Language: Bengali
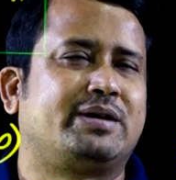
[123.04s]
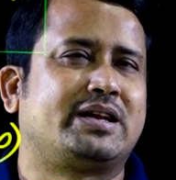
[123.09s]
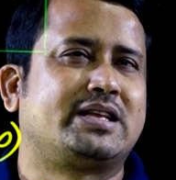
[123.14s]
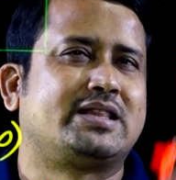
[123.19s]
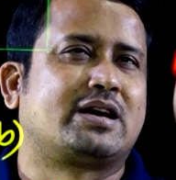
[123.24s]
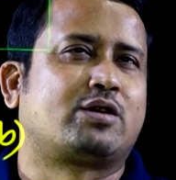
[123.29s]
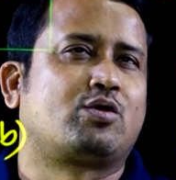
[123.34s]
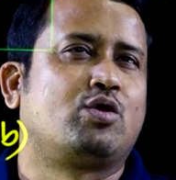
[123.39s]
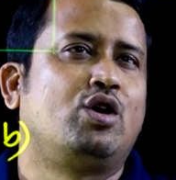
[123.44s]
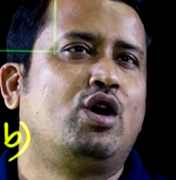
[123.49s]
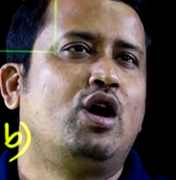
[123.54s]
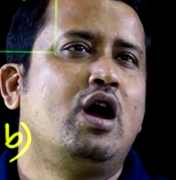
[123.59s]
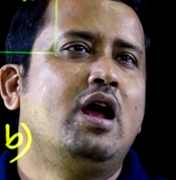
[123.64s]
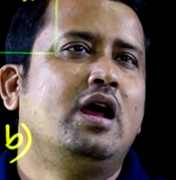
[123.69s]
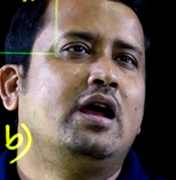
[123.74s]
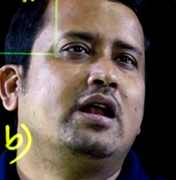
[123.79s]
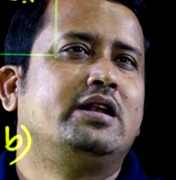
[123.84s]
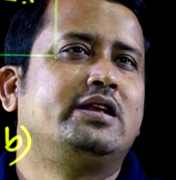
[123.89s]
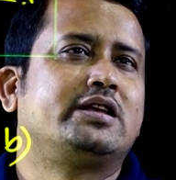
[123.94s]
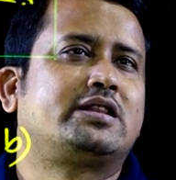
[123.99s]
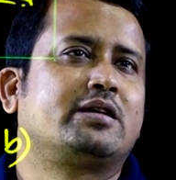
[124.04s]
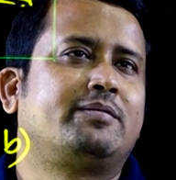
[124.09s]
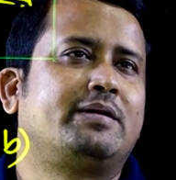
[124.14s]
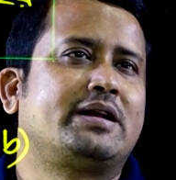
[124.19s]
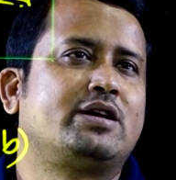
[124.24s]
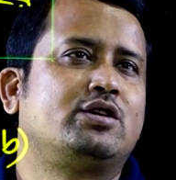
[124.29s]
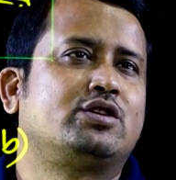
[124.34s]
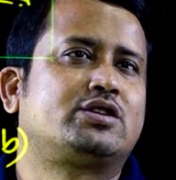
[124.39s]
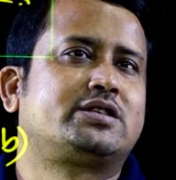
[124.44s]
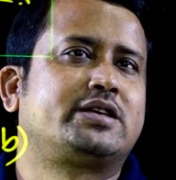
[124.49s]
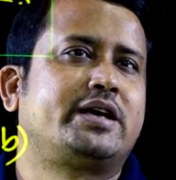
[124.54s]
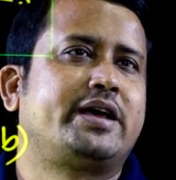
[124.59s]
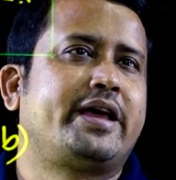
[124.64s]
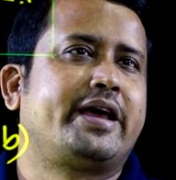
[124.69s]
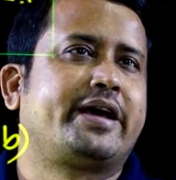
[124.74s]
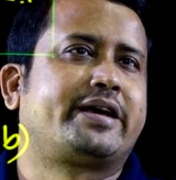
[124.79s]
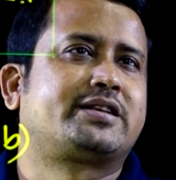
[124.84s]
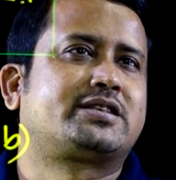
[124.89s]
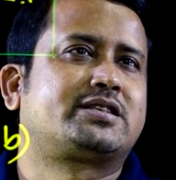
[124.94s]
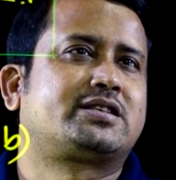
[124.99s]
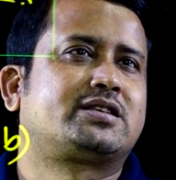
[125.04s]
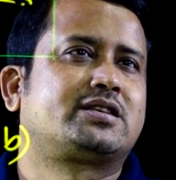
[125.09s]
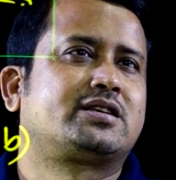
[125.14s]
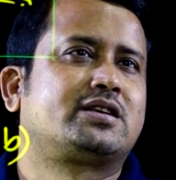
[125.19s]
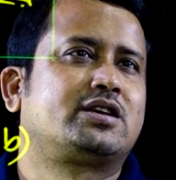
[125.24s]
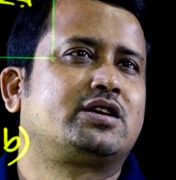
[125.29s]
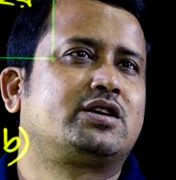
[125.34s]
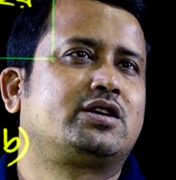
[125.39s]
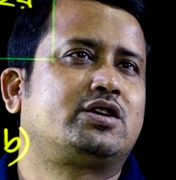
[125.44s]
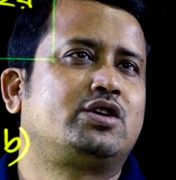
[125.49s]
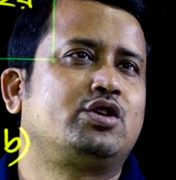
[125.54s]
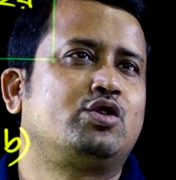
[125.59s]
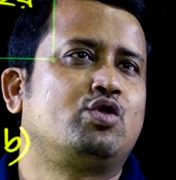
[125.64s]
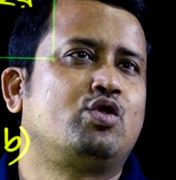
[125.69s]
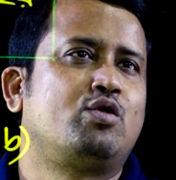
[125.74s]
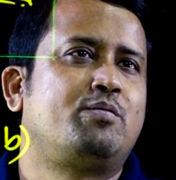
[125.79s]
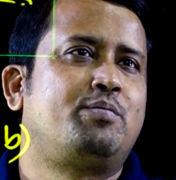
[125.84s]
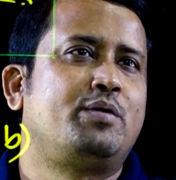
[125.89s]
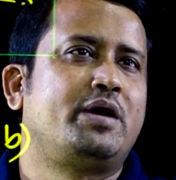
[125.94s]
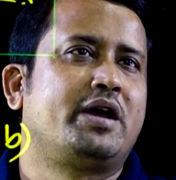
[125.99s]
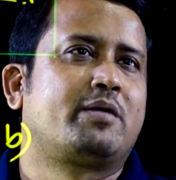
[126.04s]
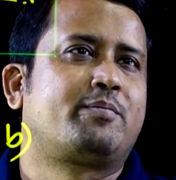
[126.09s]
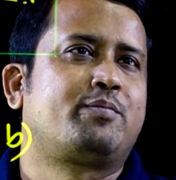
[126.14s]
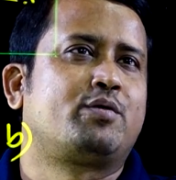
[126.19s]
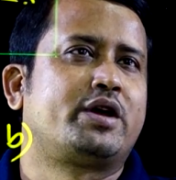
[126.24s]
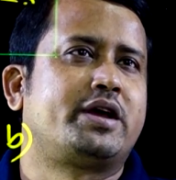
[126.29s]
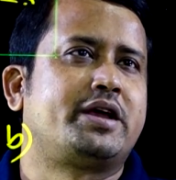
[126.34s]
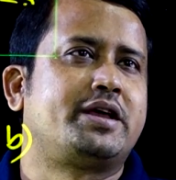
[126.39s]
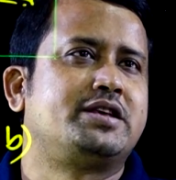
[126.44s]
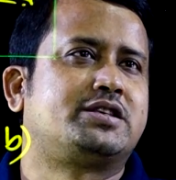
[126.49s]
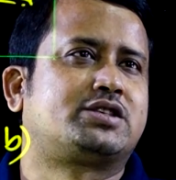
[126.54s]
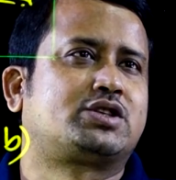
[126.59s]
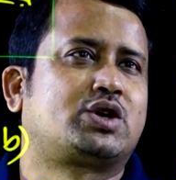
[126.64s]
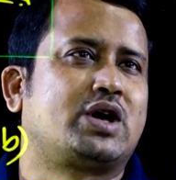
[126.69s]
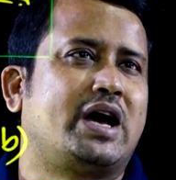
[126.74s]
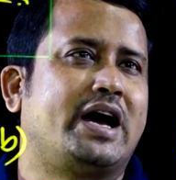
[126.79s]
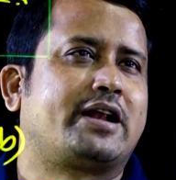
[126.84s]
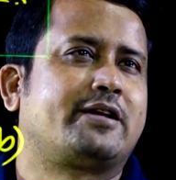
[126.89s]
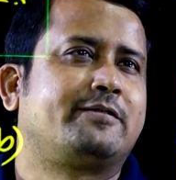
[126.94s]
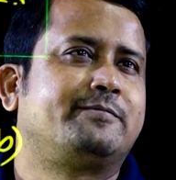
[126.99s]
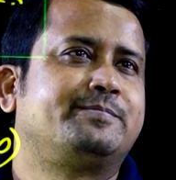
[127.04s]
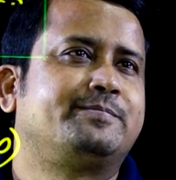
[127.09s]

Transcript: পারি দেখো লিখতে পারি হচ্ছে এক্স কিউব এরপরে স্কোয়ার